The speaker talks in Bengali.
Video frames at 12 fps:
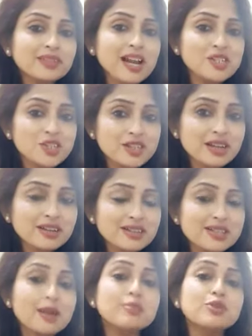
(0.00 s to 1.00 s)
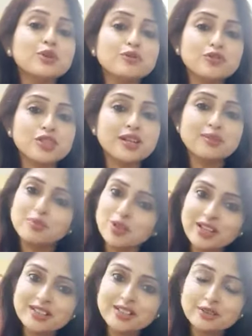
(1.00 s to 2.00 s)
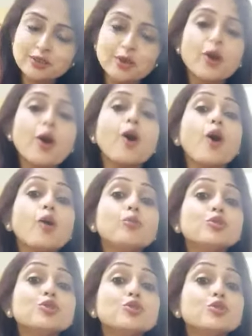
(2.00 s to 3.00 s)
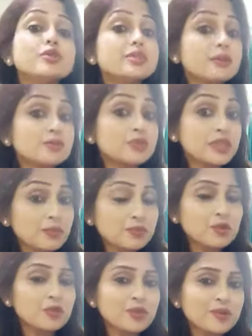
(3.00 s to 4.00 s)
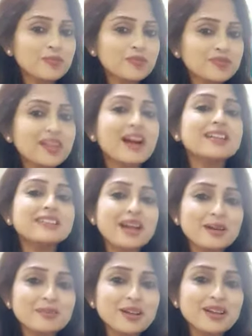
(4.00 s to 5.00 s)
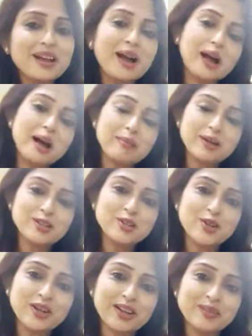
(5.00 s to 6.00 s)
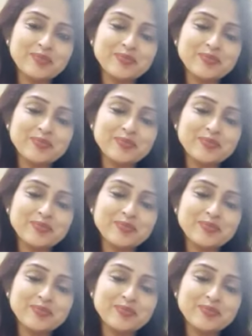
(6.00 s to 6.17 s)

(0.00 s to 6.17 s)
হ্যাশট্যাগ শ্রাবণী অফিসিয়াল মনে আছে তো অবশ্যই সাবস্ক্রাইব করবে আর থাকবে আমার সঙ্গে